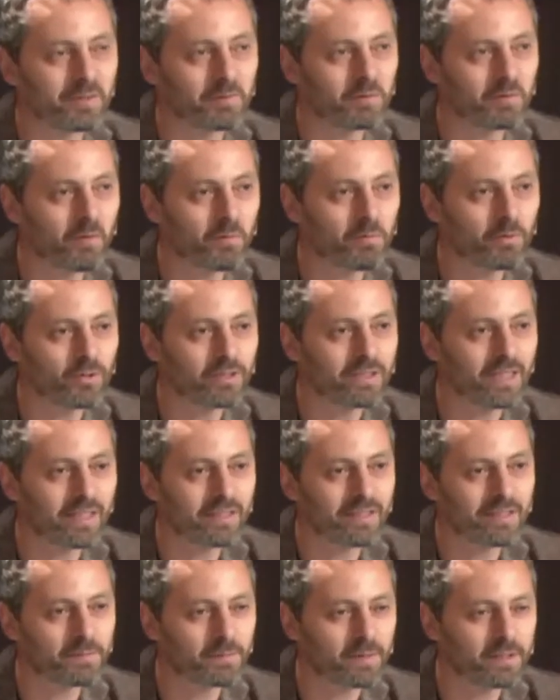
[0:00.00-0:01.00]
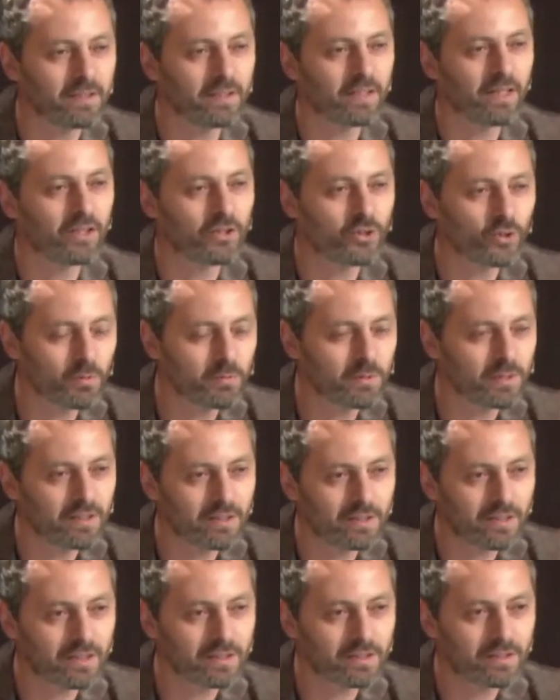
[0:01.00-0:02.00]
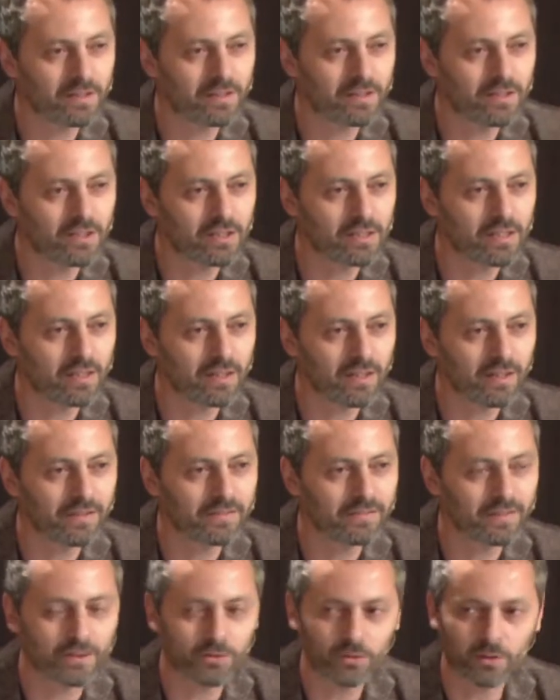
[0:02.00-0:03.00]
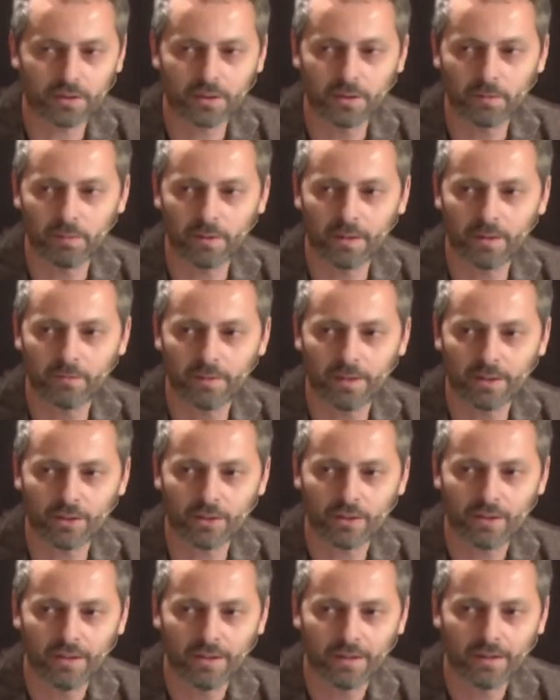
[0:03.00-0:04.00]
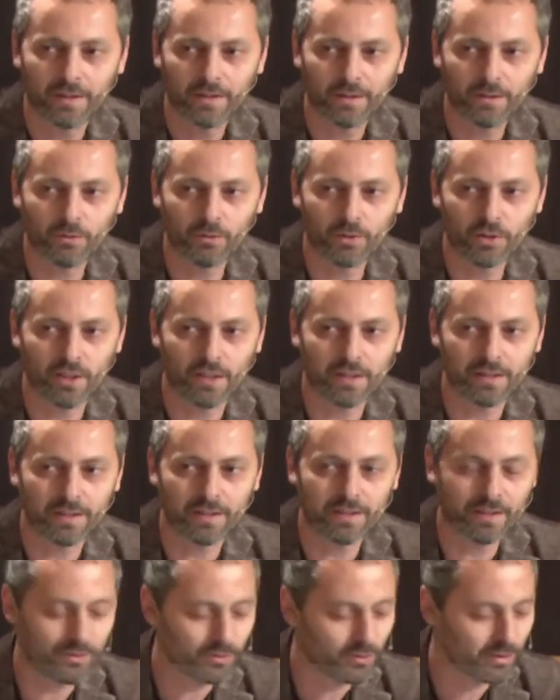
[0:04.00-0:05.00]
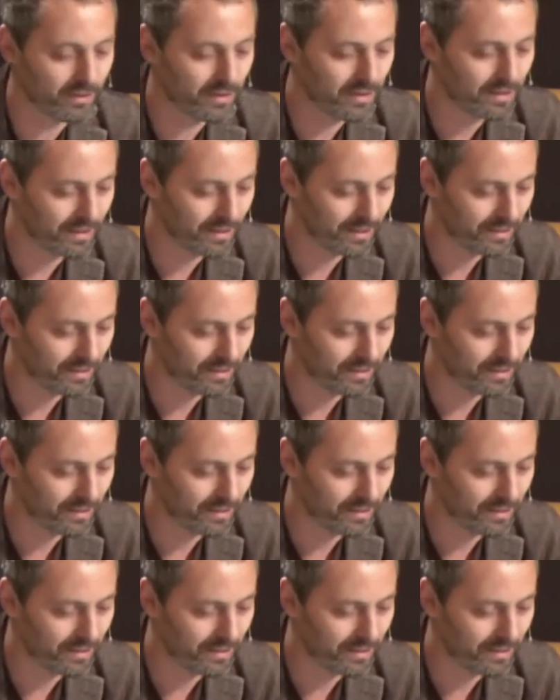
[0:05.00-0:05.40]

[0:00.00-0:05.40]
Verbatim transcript: на мой вопрос. Я хотел спросить, а о чем же интересно те сериалы, в которых ты принимаешь участие? Ты уже Все на них